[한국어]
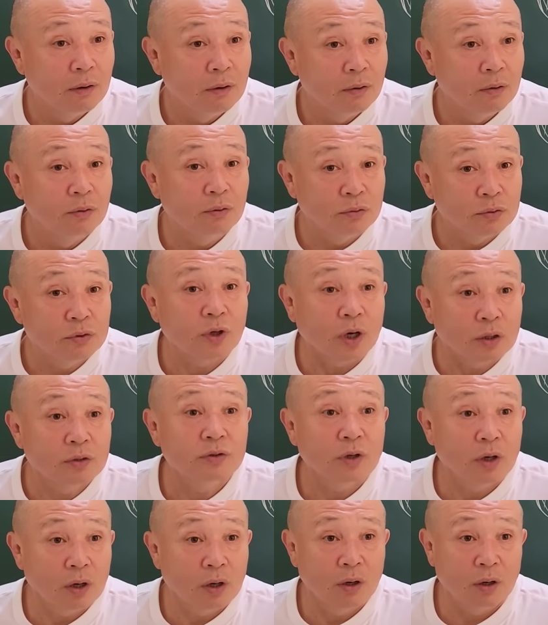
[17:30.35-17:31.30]
어,
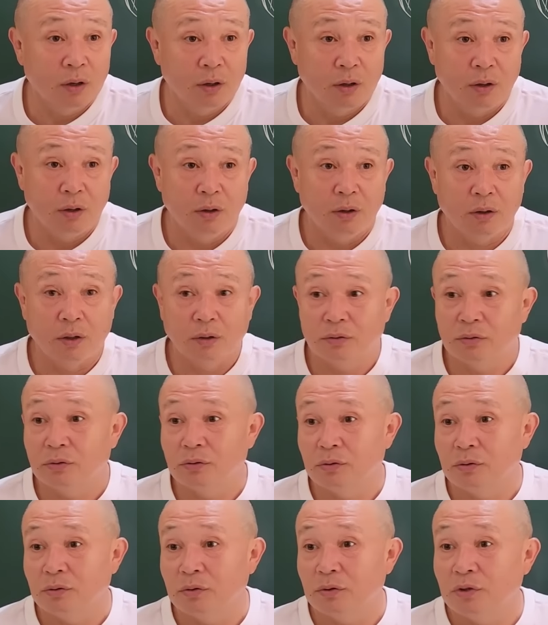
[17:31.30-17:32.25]
장사
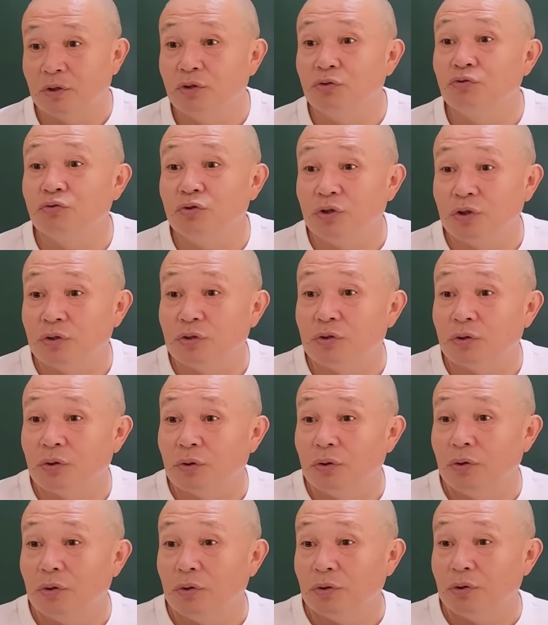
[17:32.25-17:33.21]
같은 기운이 있어
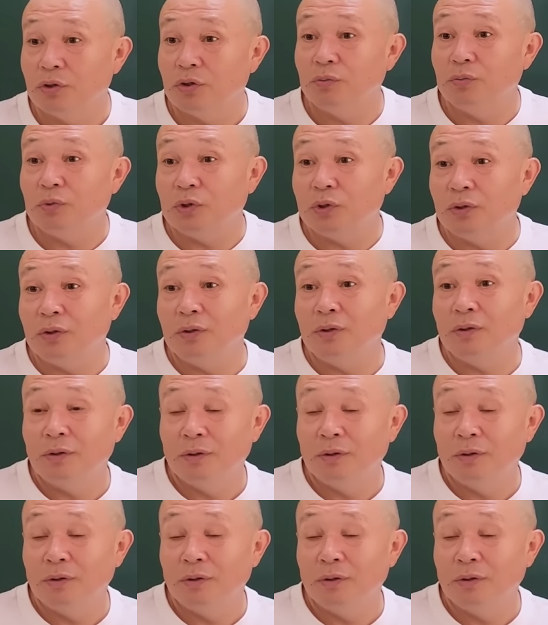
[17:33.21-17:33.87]
힘이